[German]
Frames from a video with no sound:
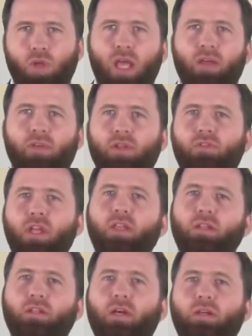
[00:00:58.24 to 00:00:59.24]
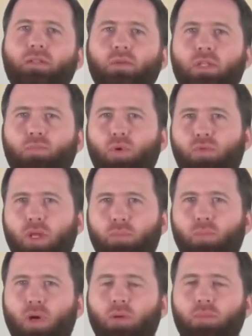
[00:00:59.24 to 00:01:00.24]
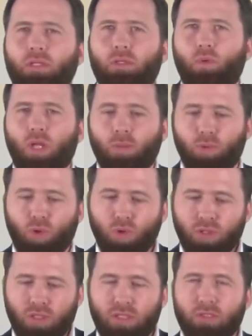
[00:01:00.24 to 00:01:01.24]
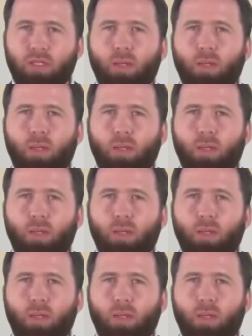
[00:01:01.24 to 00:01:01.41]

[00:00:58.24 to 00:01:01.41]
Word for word: Und er erwähnt viele Details aus dem Propheten Mohammed. Und er begründet